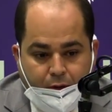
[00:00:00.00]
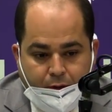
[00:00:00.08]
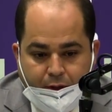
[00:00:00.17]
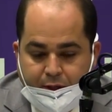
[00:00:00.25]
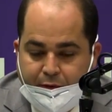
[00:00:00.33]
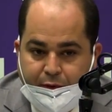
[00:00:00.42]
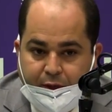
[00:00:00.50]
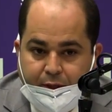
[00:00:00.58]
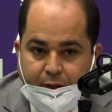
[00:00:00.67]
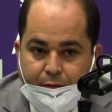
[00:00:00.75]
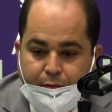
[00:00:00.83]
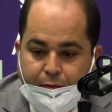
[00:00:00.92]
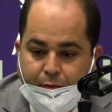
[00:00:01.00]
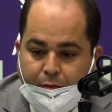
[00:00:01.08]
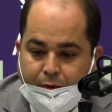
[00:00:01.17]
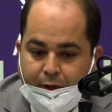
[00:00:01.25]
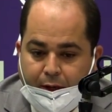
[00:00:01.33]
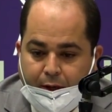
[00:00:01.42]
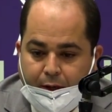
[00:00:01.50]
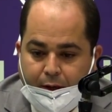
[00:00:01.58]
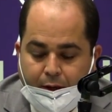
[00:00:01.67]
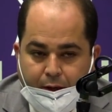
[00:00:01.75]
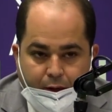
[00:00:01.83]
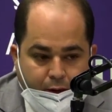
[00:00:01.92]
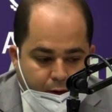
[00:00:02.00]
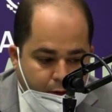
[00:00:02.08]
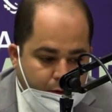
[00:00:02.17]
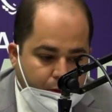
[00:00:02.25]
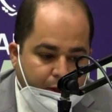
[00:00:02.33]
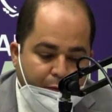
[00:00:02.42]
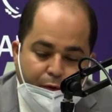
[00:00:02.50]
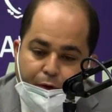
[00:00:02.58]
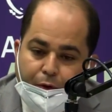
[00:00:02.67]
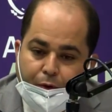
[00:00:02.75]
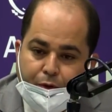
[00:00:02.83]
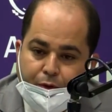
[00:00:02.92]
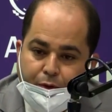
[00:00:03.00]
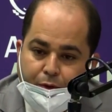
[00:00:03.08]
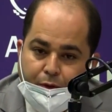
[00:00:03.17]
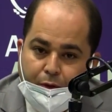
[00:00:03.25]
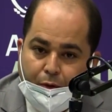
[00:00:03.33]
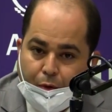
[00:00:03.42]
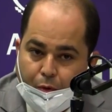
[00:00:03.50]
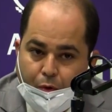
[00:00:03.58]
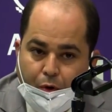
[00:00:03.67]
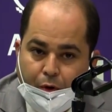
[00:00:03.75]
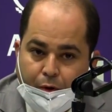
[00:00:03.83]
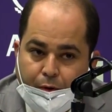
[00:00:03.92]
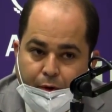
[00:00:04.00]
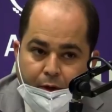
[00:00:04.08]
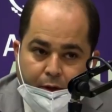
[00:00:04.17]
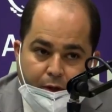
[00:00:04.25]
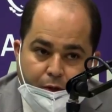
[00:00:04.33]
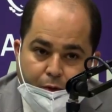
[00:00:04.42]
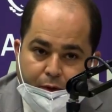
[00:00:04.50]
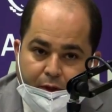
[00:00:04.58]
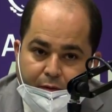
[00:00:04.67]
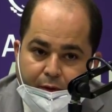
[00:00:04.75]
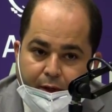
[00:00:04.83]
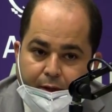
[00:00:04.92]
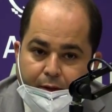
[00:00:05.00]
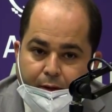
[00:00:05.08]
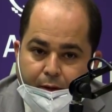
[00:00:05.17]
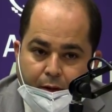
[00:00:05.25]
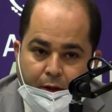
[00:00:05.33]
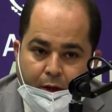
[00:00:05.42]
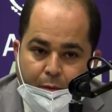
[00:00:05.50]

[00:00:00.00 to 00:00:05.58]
des effectifs, on a une affluence record des gens qui viennent euh,